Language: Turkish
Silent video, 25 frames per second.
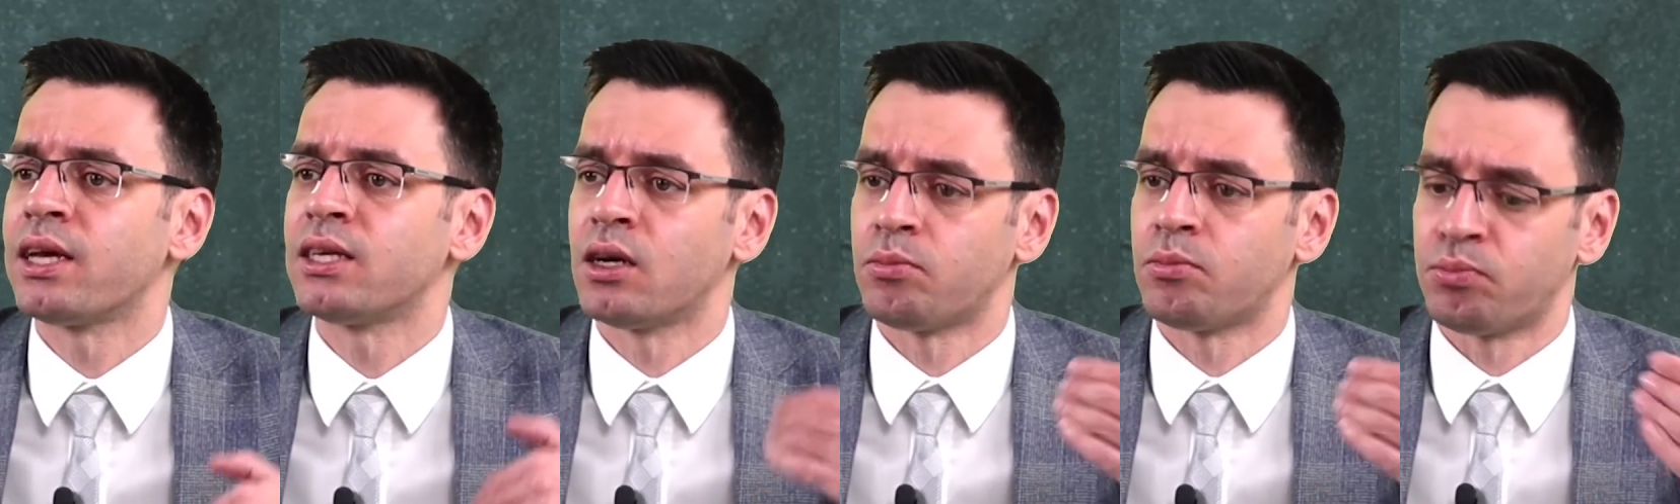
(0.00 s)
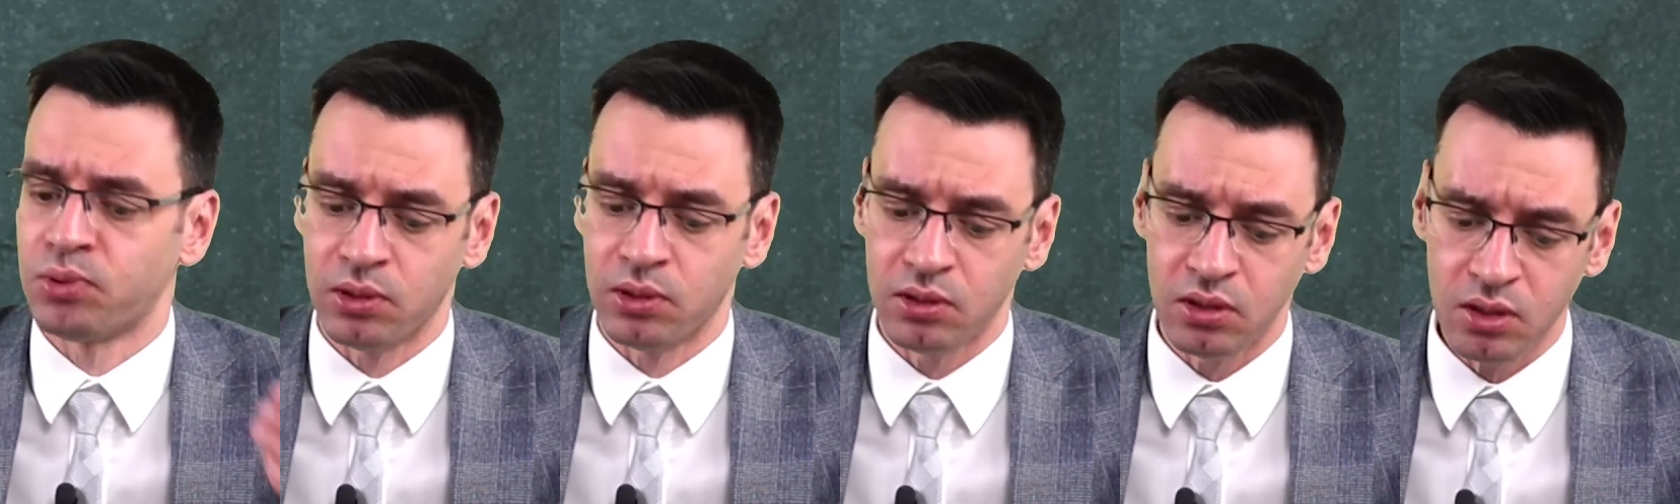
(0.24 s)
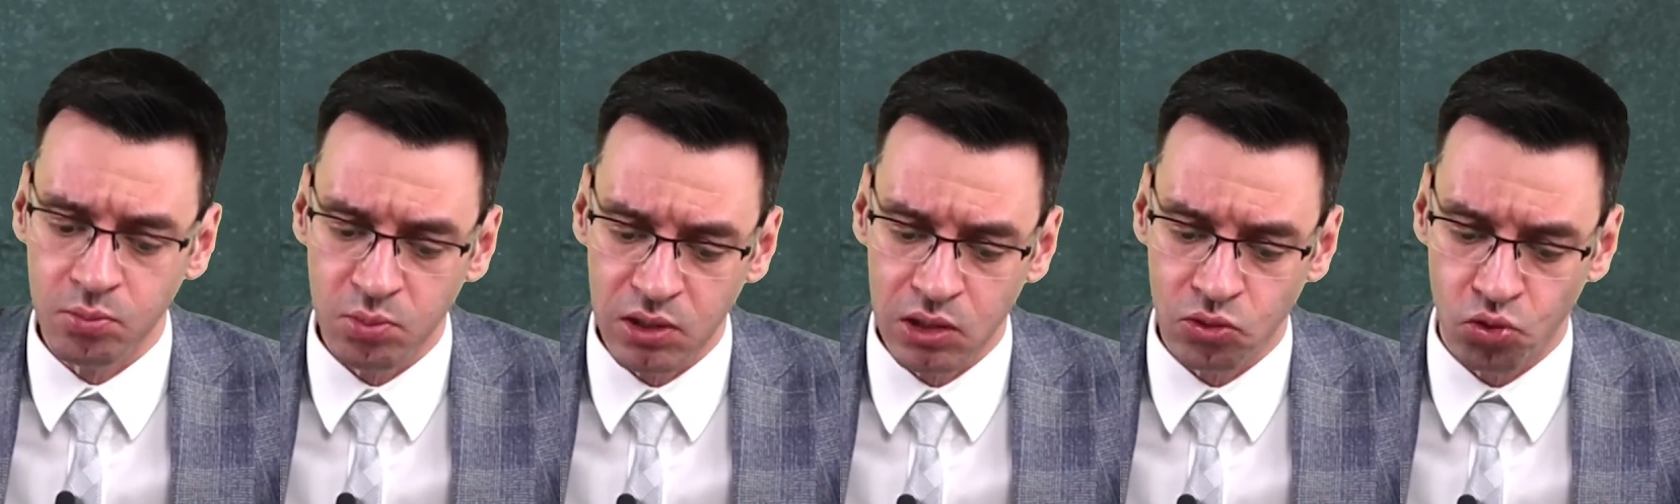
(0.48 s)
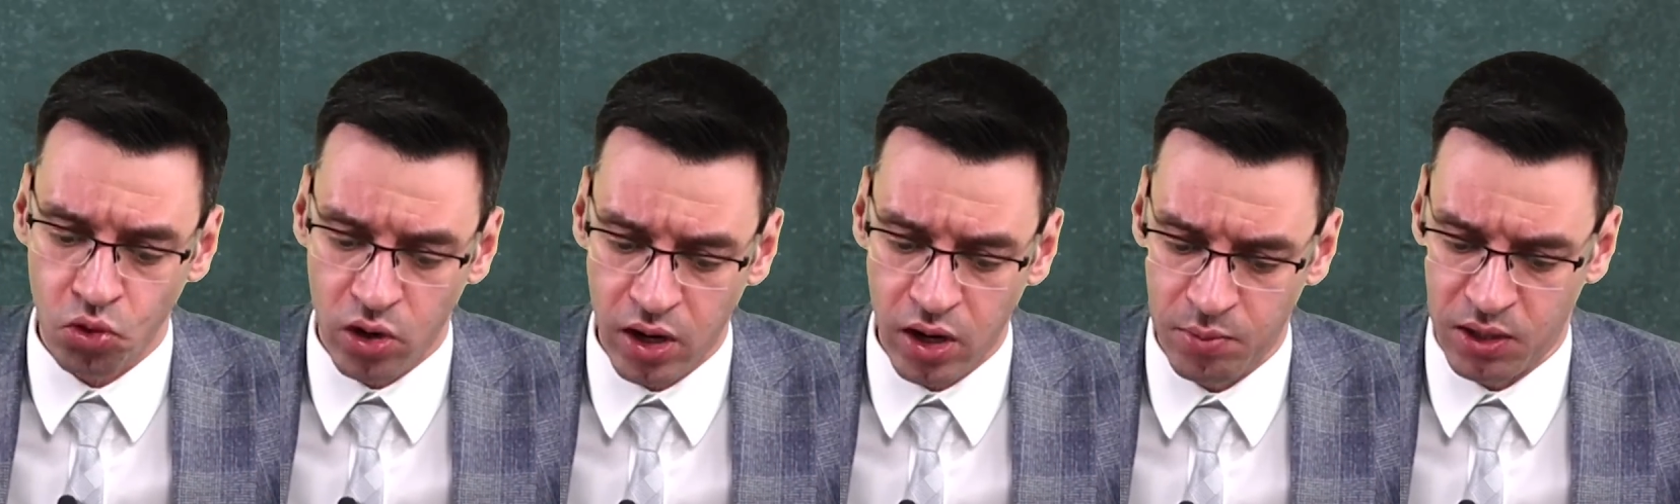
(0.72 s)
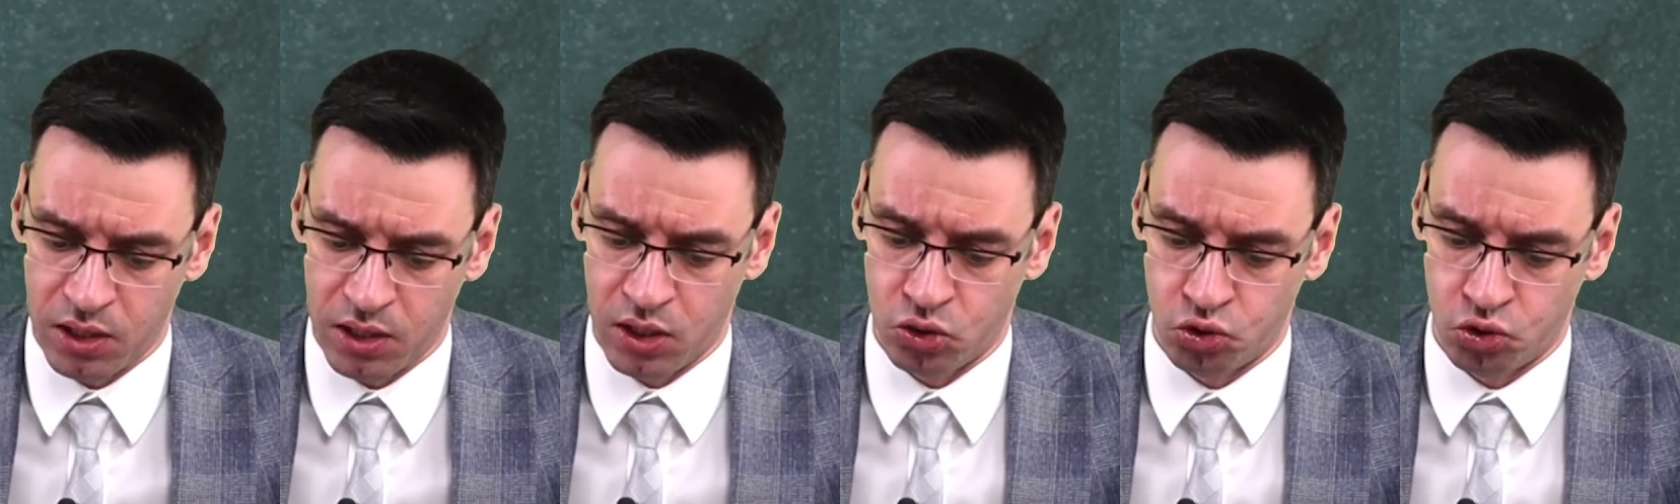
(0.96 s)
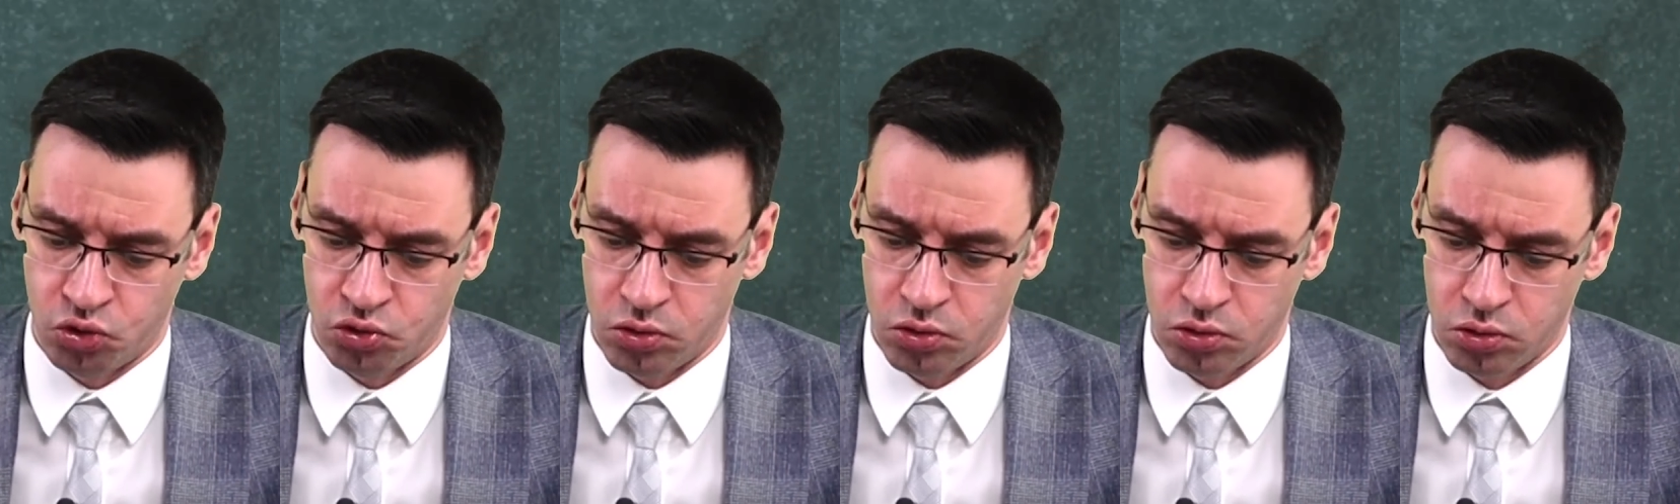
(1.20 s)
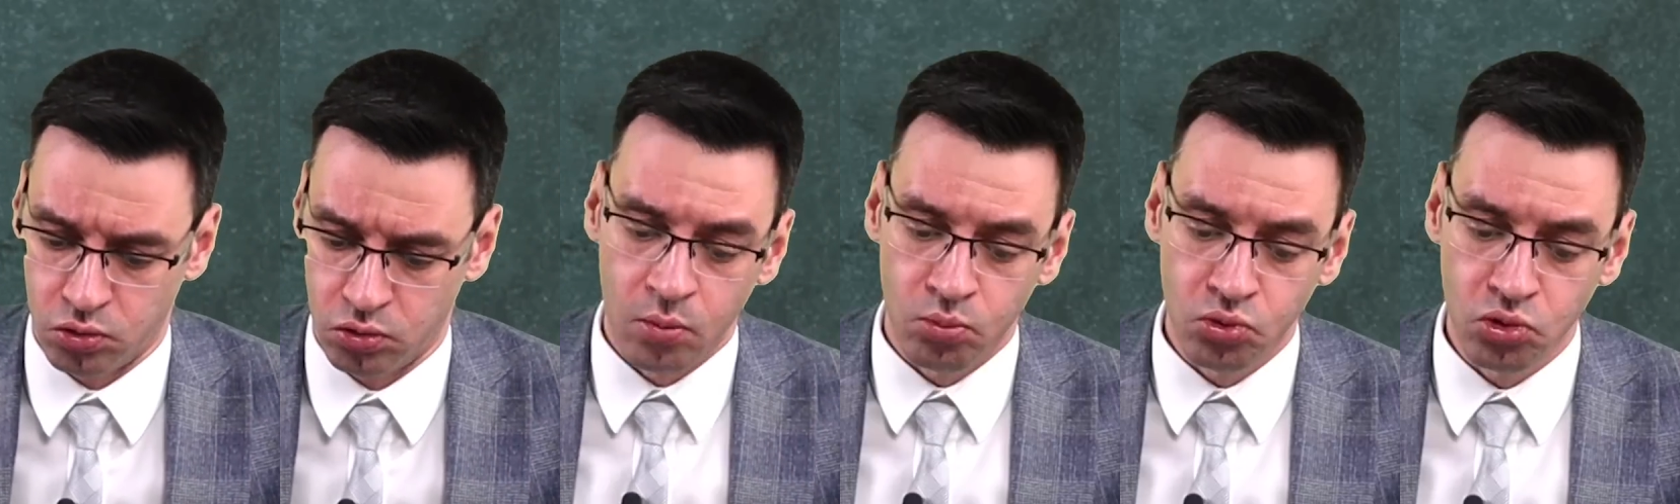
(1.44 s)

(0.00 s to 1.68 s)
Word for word: yapıldığı bir döneme geçiyoruz.